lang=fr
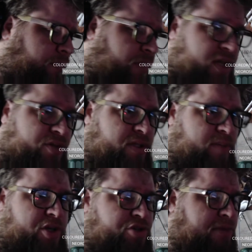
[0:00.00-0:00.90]

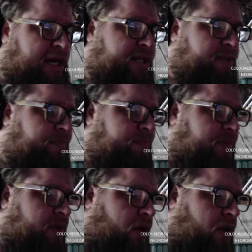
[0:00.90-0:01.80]
Excusez-moi, je suis malade.
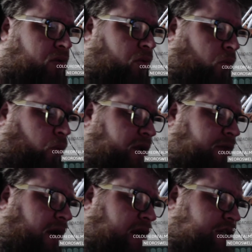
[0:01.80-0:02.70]
Donc oui,
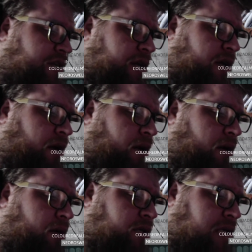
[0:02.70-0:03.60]
voilà, j'ai
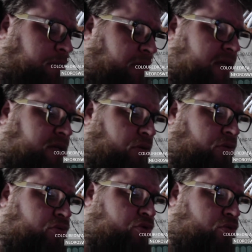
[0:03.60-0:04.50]
euh, pris sur
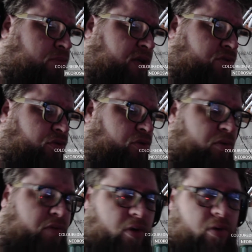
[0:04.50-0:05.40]
YouTube un
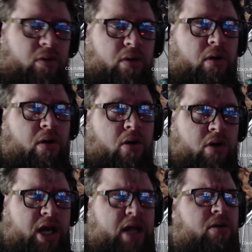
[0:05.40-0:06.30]
tuto franco
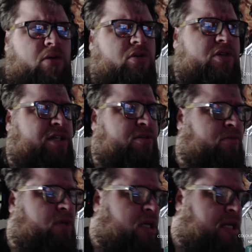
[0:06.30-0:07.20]
anglais,
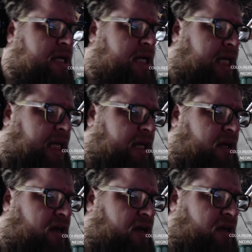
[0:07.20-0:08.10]
anglo-saxon,
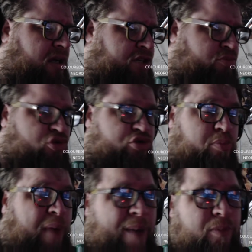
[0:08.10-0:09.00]
euh, et, je me le suis
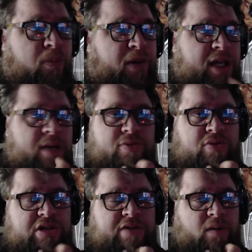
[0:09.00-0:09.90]
pas approprié parce
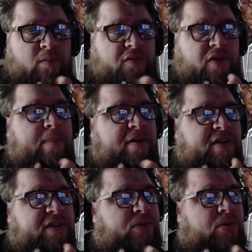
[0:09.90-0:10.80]
que je l'ai vraiment fait à ma
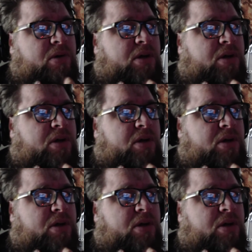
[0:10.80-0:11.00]
façon.